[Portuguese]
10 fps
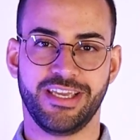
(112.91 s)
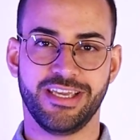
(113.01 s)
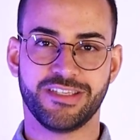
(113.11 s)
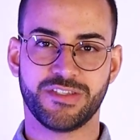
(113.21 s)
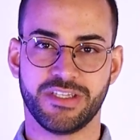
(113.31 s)
aqui
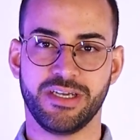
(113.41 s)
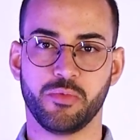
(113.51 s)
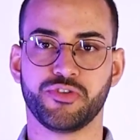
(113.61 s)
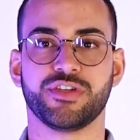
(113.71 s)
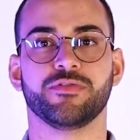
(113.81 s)

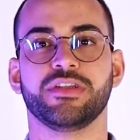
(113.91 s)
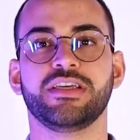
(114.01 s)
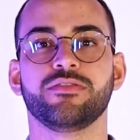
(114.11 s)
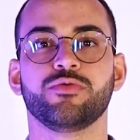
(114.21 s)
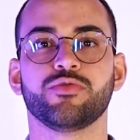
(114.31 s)
estamos
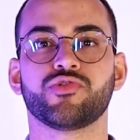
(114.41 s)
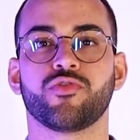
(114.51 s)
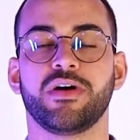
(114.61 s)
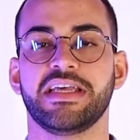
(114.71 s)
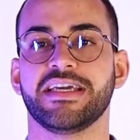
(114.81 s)
reunidos
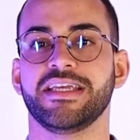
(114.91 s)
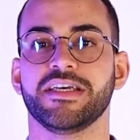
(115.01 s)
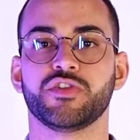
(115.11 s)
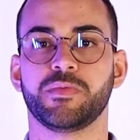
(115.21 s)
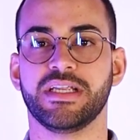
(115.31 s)
com alegria e
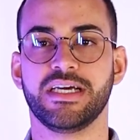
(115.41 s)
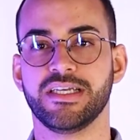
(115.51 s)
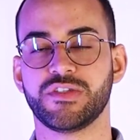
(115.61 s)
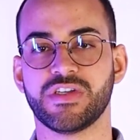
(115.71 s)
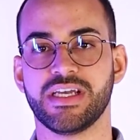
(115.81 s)

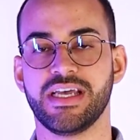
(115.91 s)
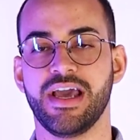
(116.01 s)
esperança,